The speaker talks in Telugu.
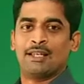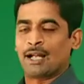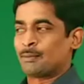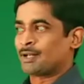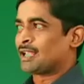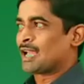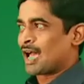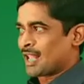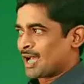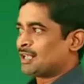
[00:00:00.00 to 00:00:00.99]
కాబట్టి
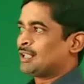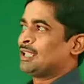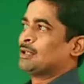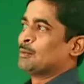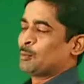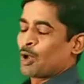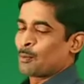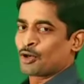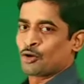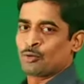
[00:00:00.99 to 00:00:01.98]
అలాంటి
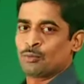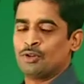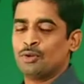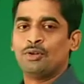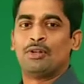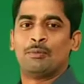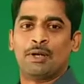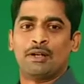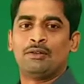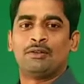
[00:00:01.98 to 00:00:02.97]
ప్రాపర్ నౌన్ ముందు
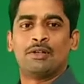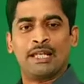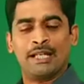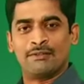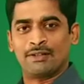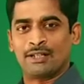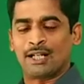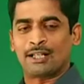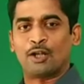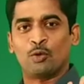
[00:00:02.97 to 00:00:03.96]
మనం ఇండిఫినిట్
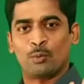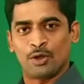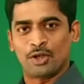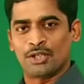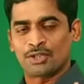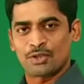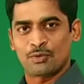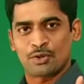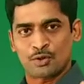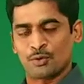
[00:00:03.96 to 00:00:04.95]
ఆర్టికల్
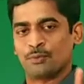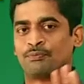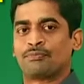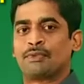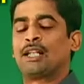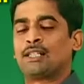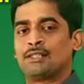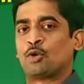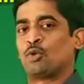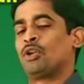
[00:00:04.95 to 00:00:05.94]
ఉపయోగించవచ్చు దట్ ఈస్
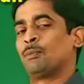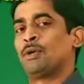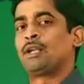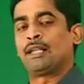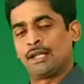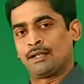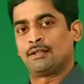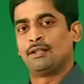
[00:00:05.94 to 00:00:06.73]
ద రూల్ నెంబర్ టెన్